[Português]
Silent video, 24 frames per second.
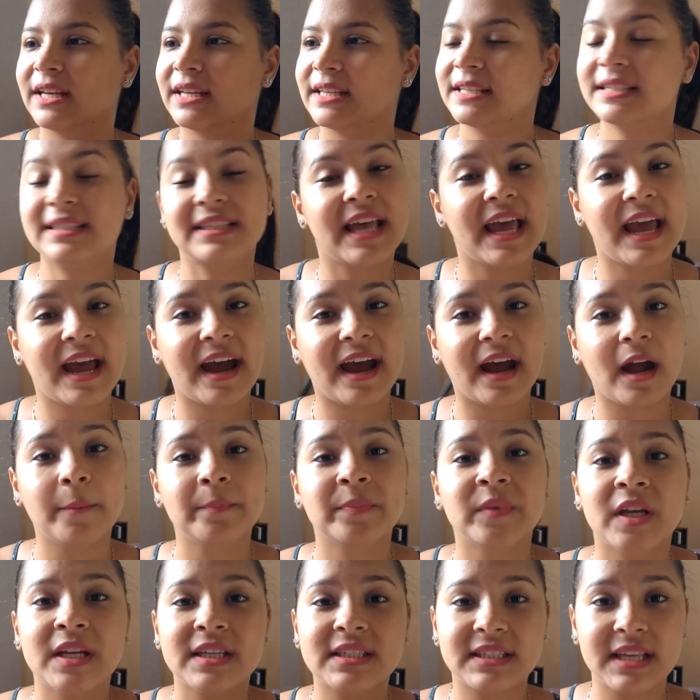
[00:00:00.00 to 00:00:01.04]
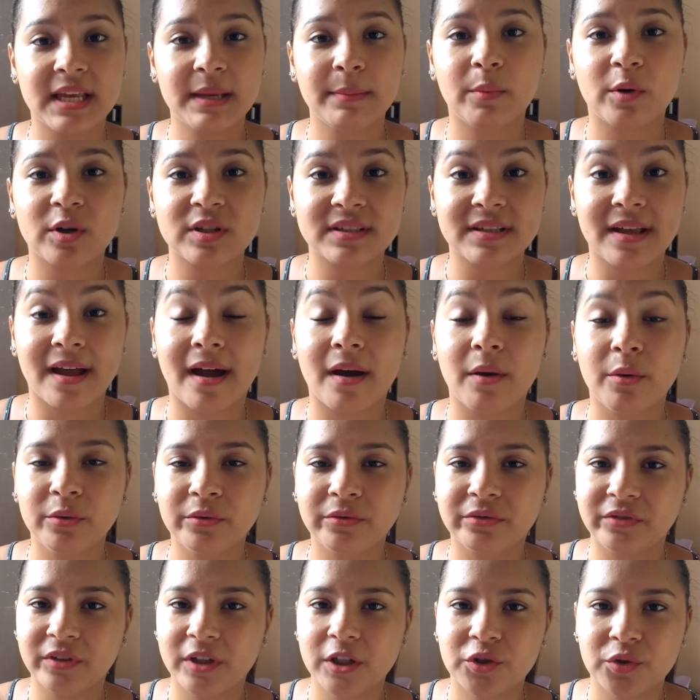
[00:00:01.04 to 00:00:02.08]
encerrar sem postar um
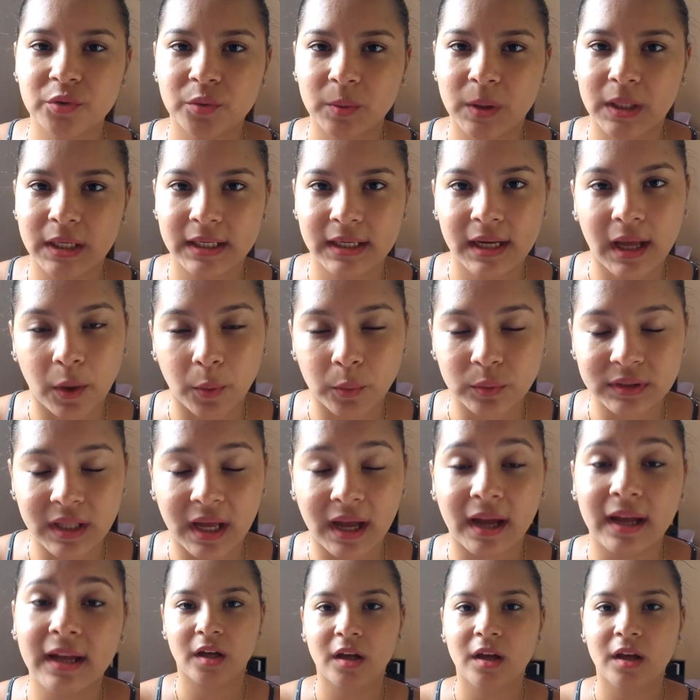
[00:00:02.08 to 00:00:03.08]
vídeo no canal, tá?